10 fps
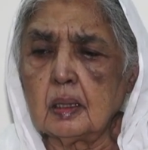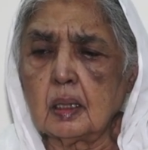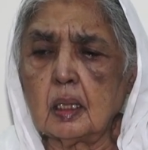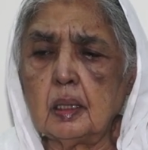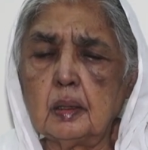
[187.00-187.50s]

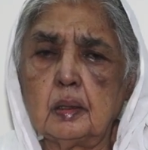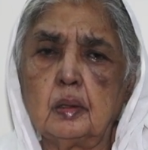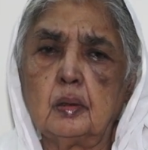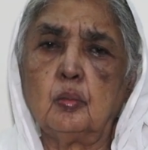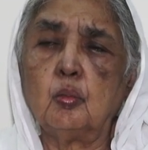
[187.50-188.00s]
তাহলে
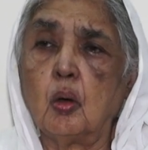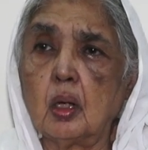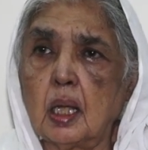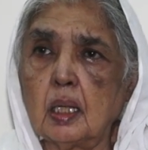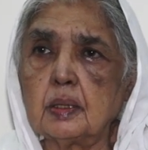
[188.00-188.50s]

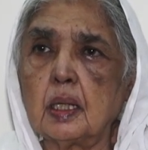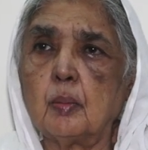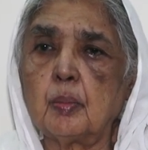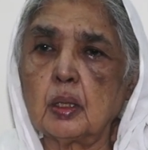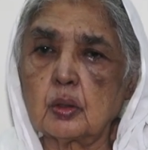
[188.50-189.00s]
বলা যে
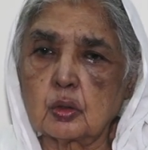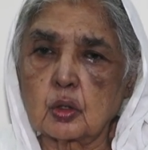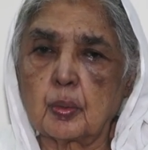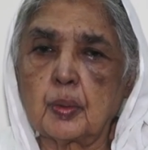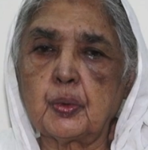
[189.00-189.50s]
আমরা
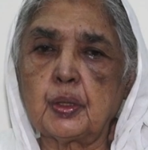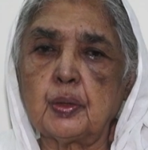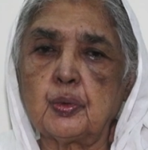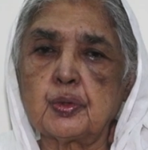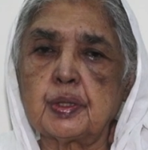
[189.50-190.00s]
সভাপতি
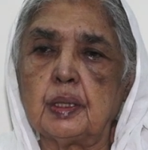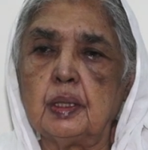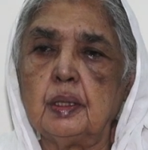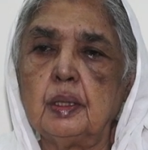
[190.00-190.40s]
করছি